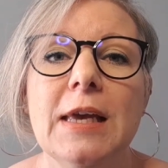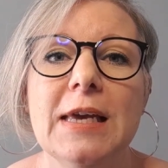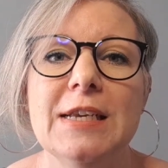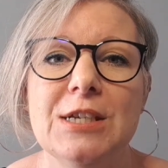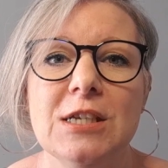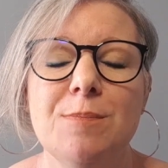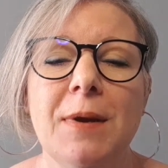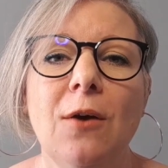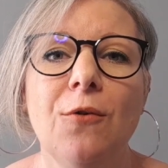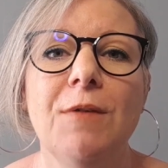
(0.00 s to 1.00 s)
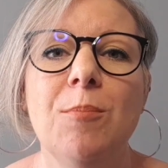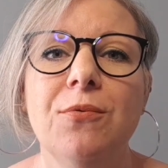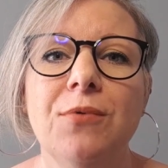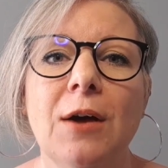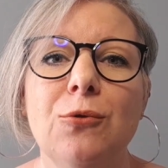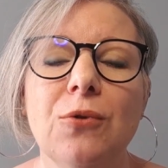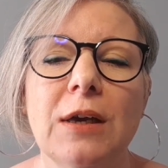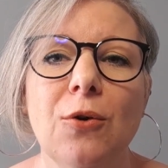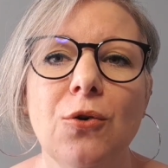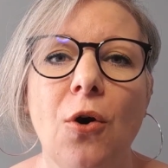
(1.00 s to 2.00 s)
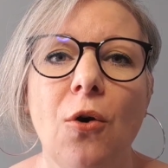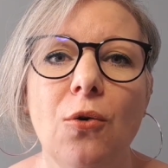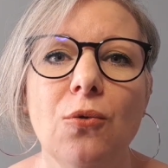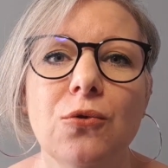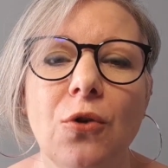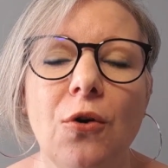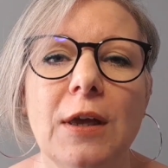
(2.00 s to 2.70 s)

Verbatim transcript: et j'espère qu'on va pouvoir durer encore longtemps